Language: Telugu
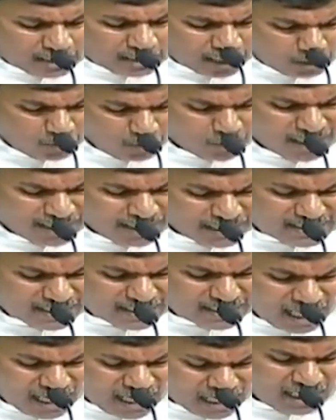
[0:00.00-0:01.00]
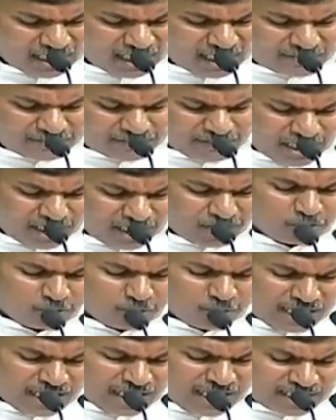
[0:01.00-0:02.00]
కరువు రక్కసి కారణంగా తినేందుకు
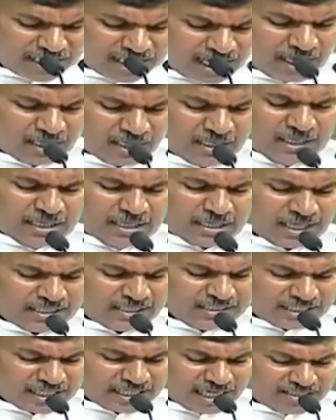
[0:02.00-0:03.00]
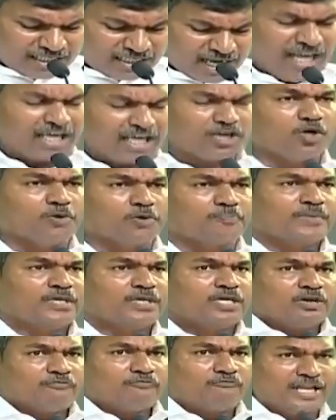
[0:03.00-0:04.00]
గుంతలేక గంజి కేంద్రాలకు
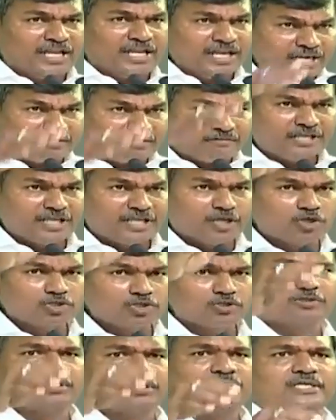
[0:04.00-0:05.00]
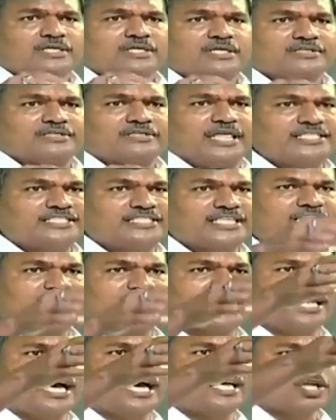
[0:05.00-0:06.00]
వెళ్ళినటువంటి రోజులు
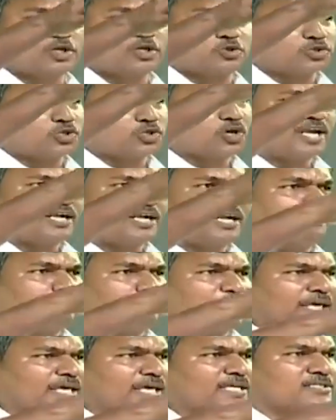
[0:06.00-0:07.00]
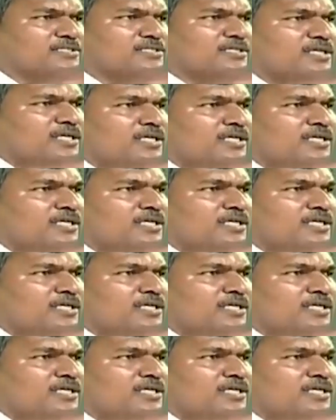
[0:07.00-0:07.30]
దయచేసి అన్న అందరు కూర్చోవాలన్నా ప్లీజ్